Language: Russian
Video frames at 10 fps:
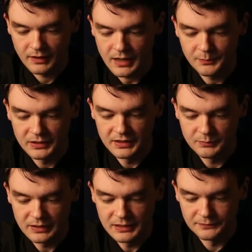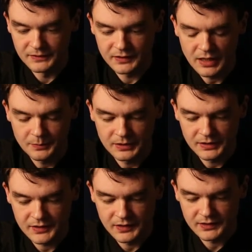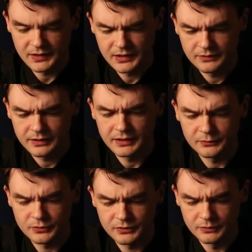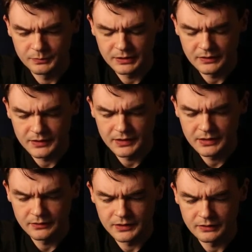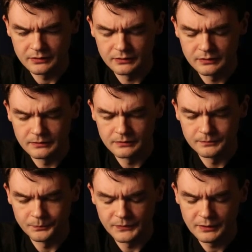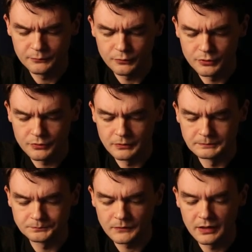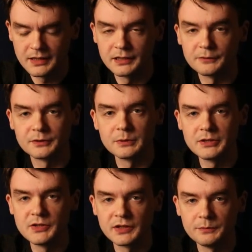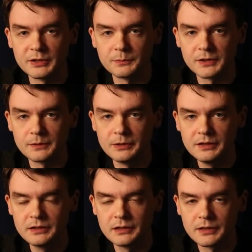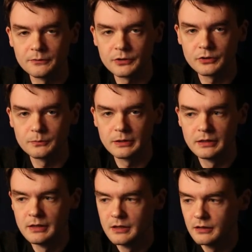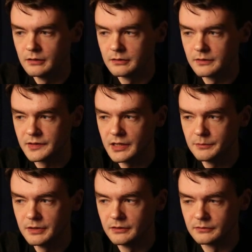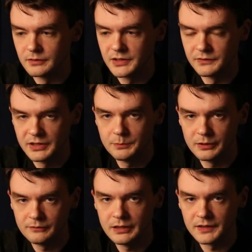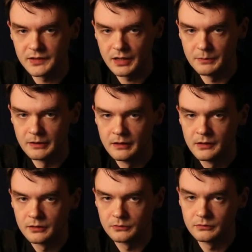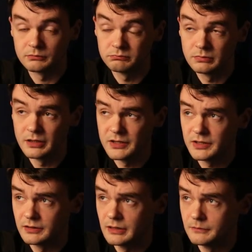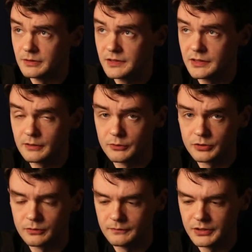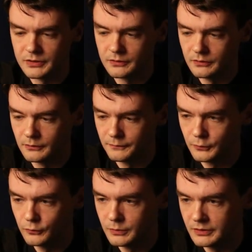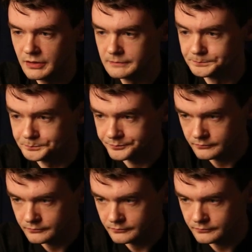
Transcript: капельный полив из капельницы. Кстати говоря, я тоже вот пытался делать э, давно еще какие-то автоматические приспособления для того, чтобы э, сами цветы поливались сами. Но, конечно, там из-за того, что в этих э, в трубах там